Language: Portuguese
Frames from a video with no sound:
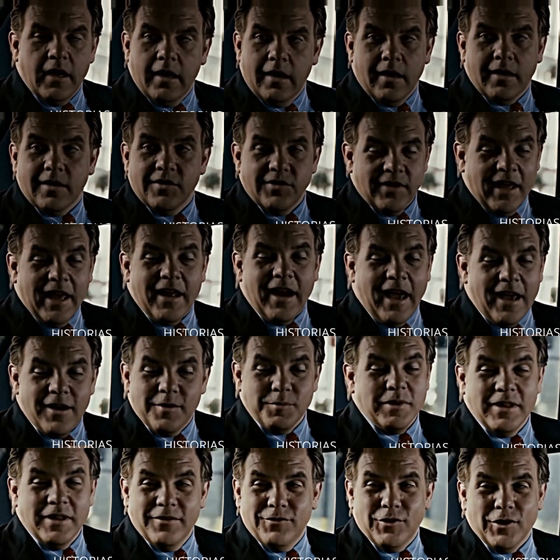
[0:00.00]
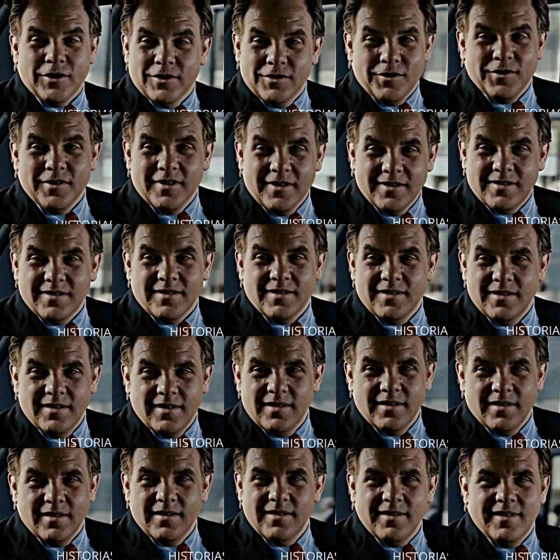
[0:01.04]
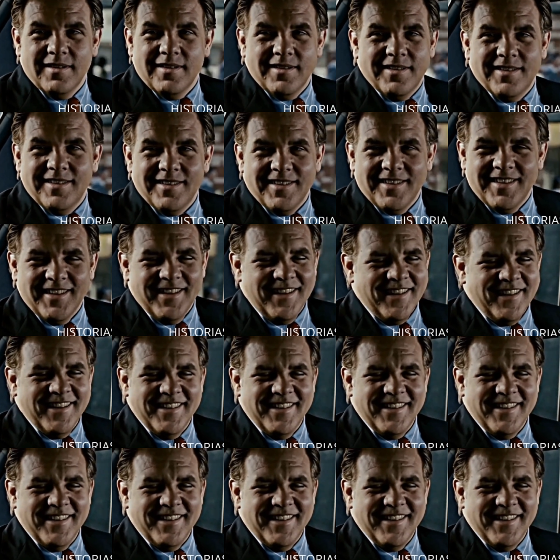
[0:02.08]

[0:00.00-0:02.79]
parar, porque você não vai conseguir. Não, ah, eu vou